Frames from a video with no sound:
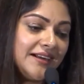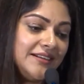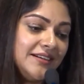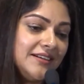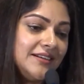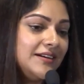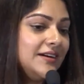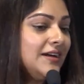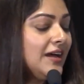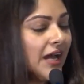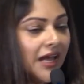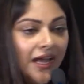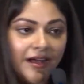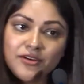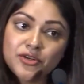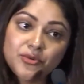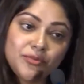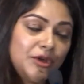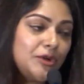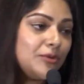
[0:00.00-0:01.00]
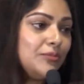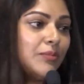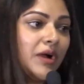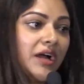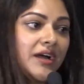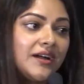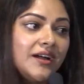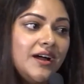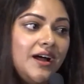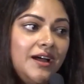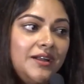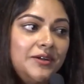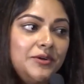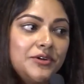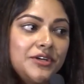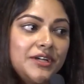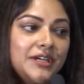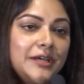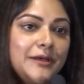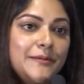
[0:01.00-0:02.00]
ஆக்டர் அவருமே ரொம்ப அழகான
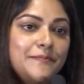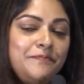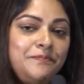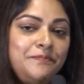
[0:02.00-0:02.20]
ஒரு